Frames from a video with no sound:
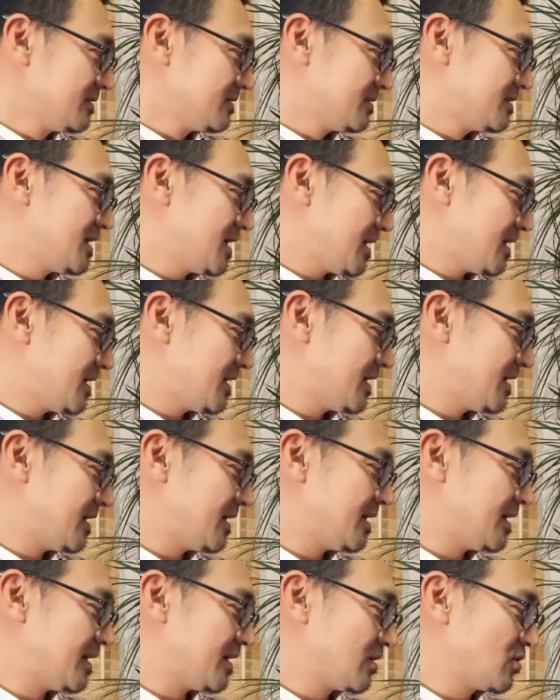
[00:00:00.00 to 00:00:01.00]
で、
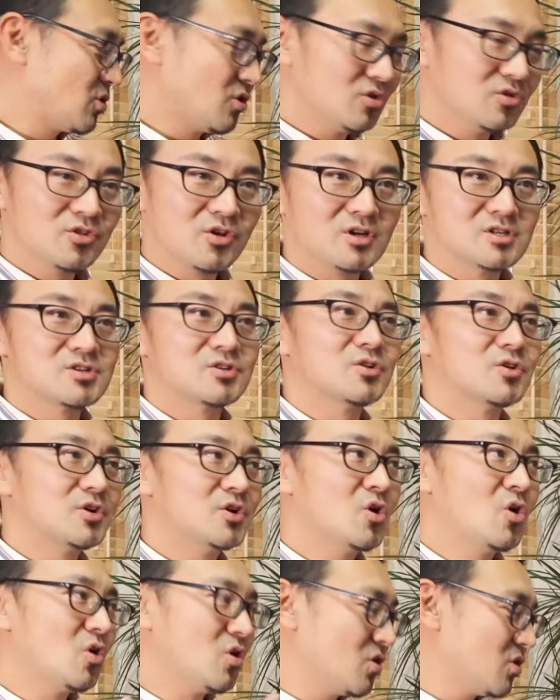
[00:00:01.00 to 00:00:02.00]
えー、今度はその
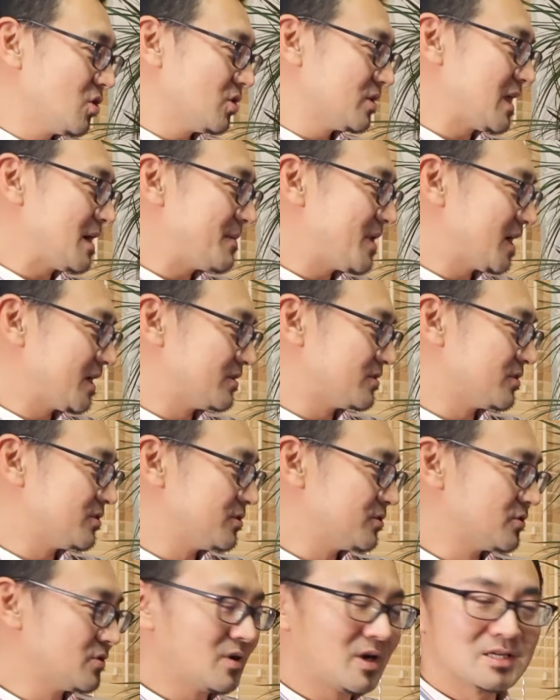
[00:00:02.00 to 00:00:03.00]
日本語なまりとい
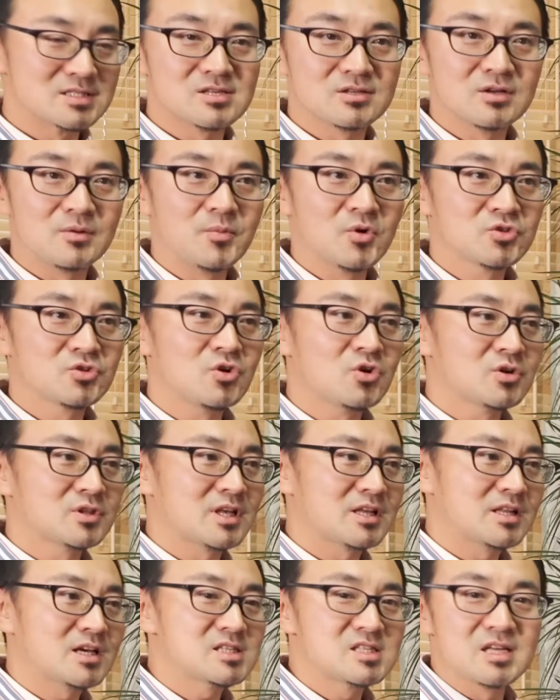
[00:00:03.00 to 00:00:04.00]
うのはその元を
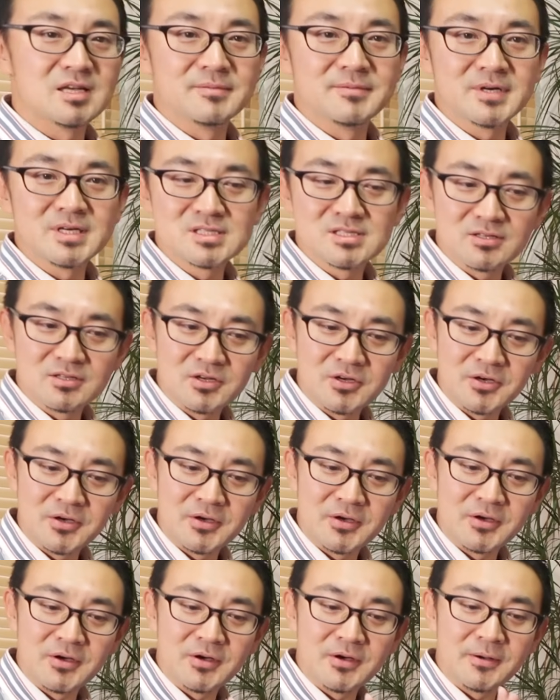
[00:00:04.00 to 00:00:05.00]
正せばそ
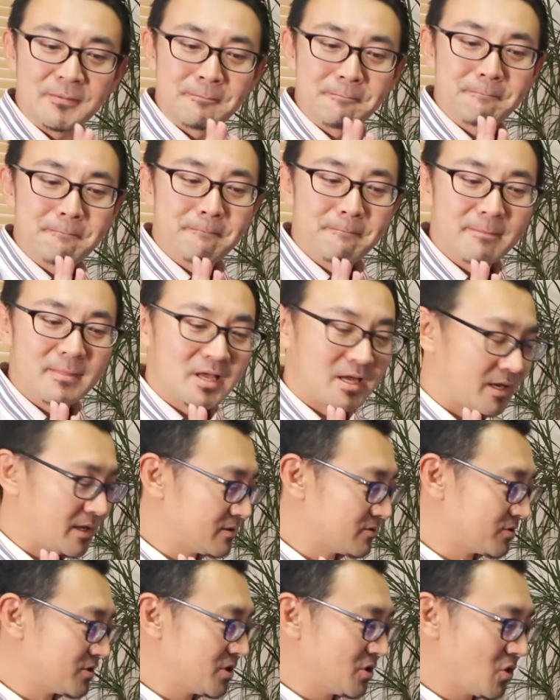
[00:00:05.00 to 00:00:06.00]
のえー
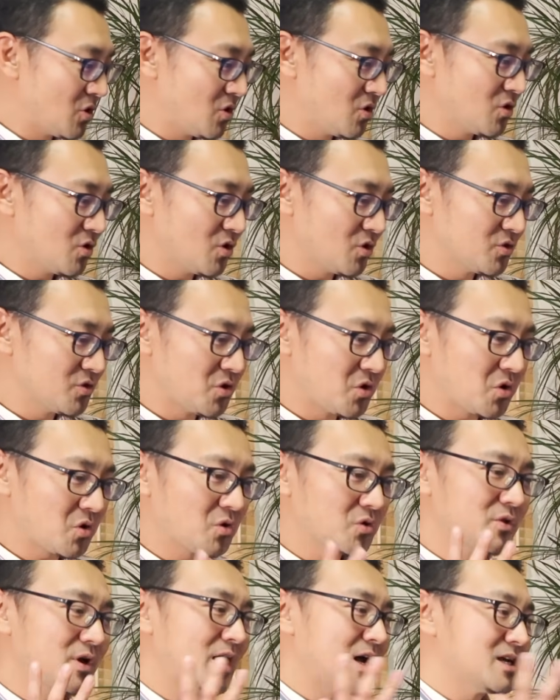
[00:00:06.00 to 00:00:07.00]
と、日本語の
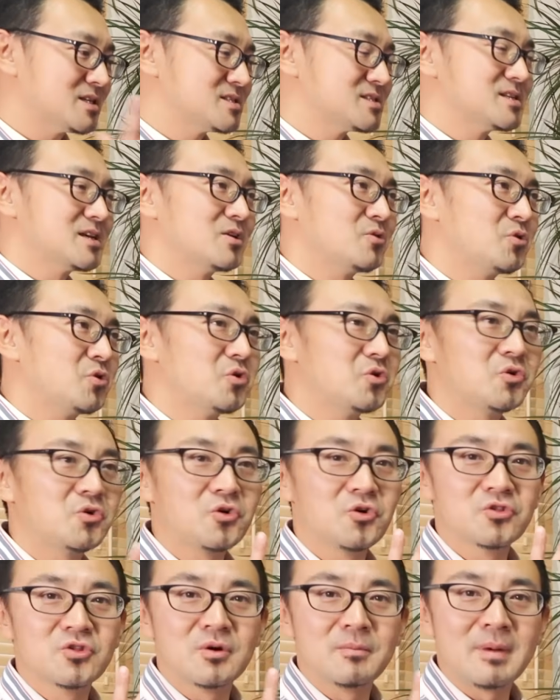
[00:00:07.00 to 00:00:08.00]
この発声方
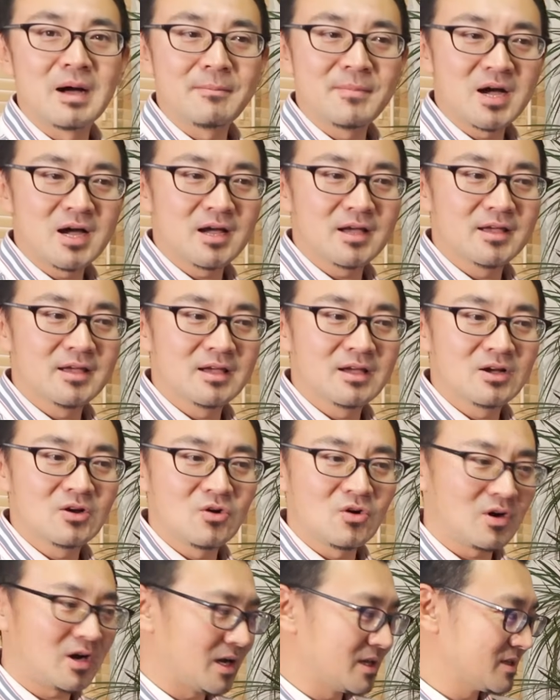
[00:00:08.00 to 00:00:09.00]
法のまま英
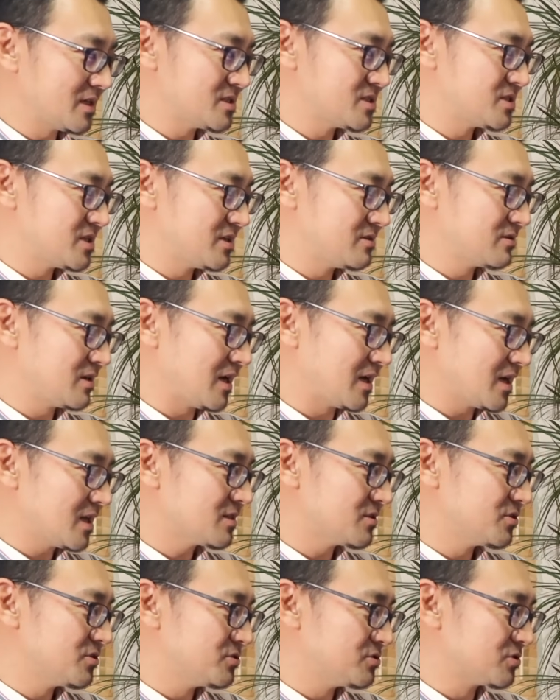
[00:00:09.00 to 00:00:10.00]
語を話してるから
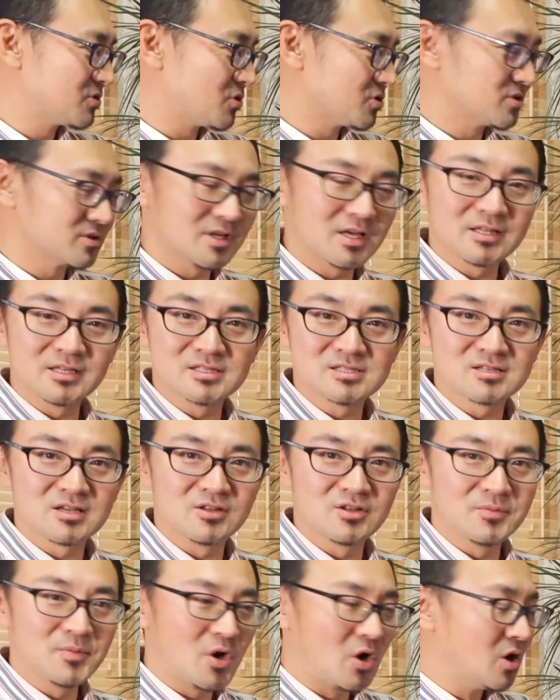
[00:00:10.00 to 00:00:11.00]
ということなんですけ
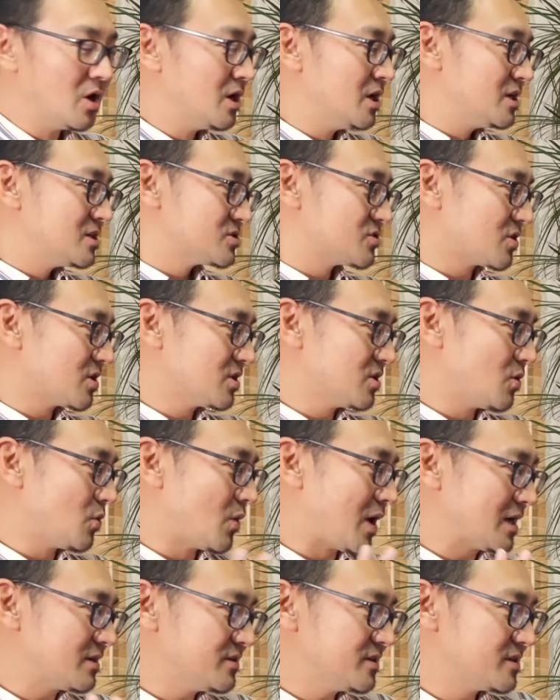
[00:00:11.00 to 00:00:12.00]
どもそれの
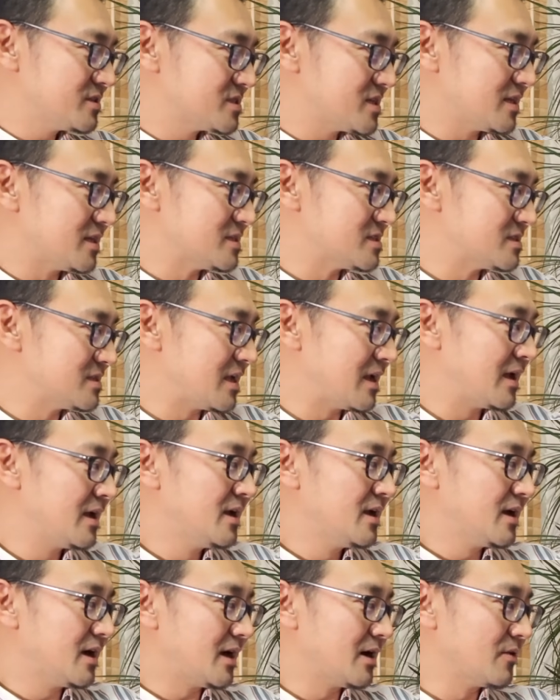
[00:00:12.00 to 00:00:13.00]
悪い癖ですね
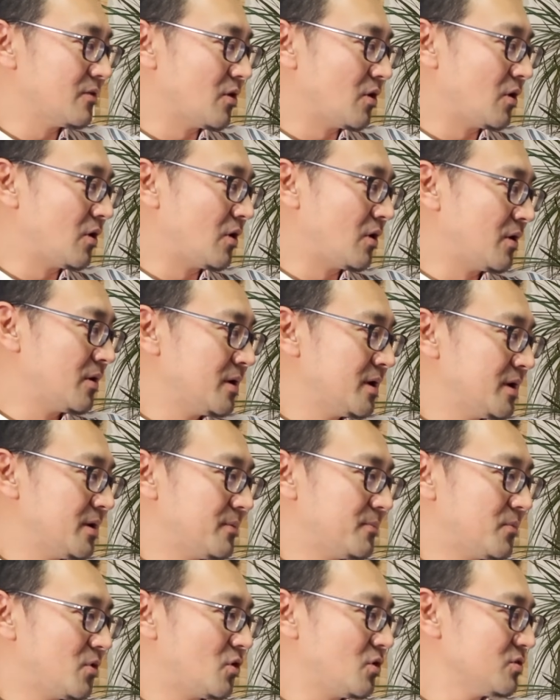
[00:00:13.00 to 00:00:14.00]
あの
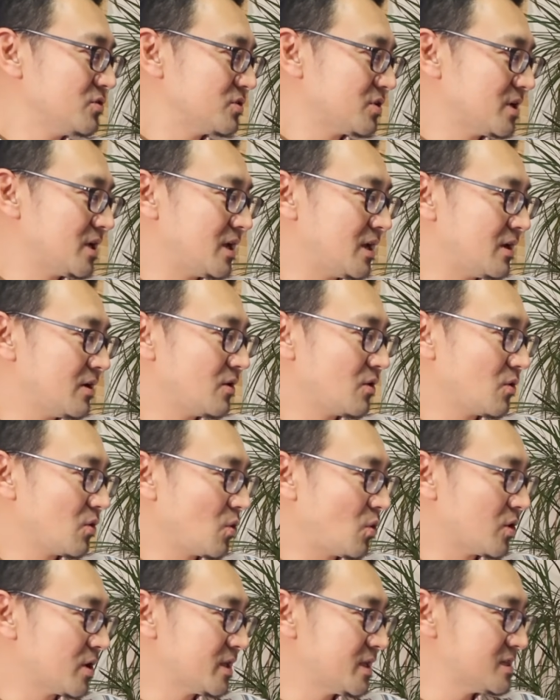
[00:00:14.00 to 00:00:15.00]
もう本当に
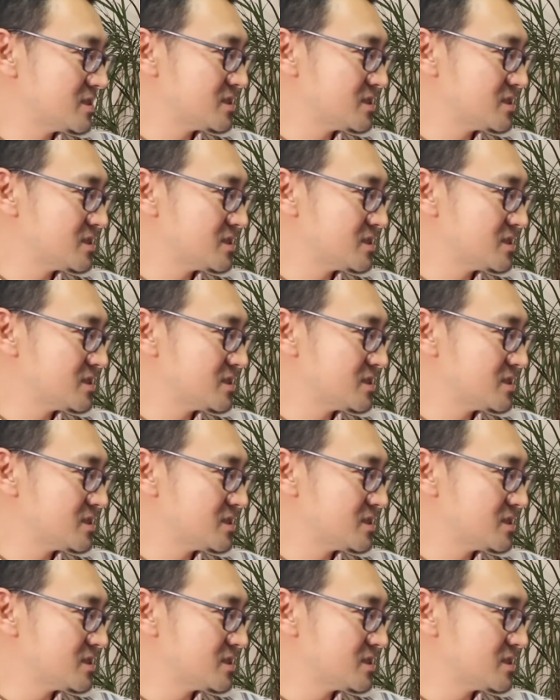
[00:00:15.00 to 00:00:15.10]
これで